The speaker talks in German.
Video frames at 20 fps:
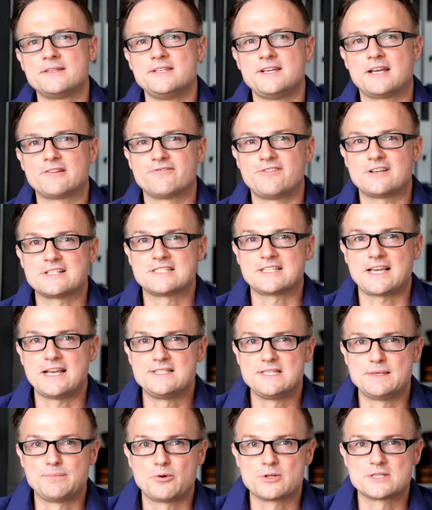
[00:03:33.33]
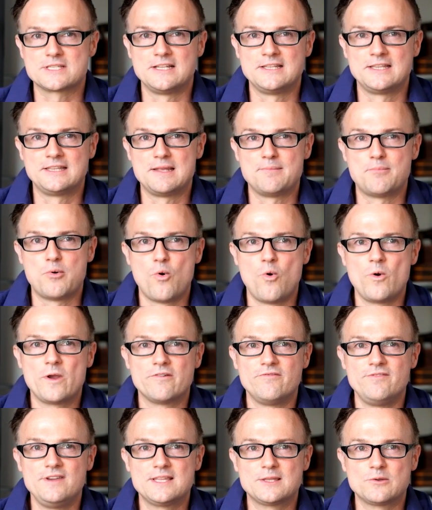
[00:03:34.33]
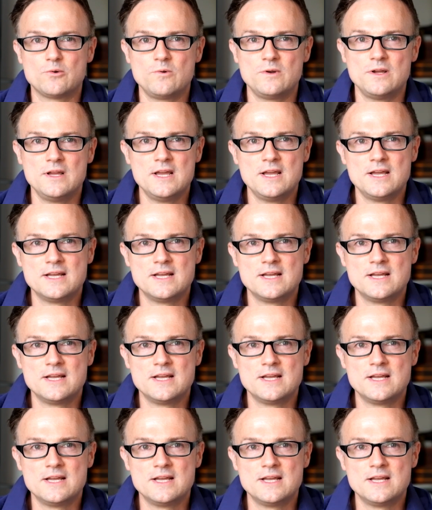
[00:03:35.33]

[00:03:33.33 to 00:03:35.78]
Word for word: Die hat fast 30% Depotgewichtung